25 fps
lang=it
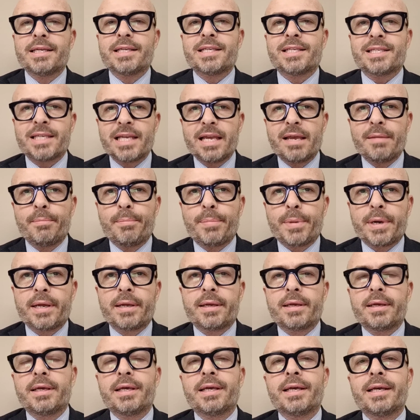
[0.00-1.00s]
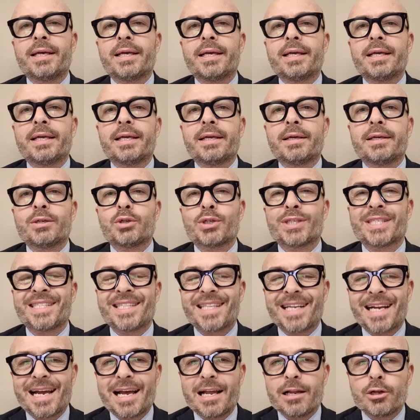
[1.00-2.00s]
sempre eh,
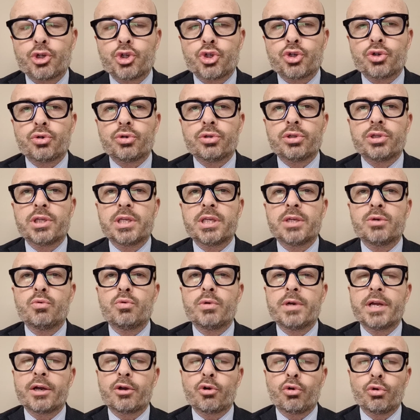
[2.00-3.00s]
stralcio di un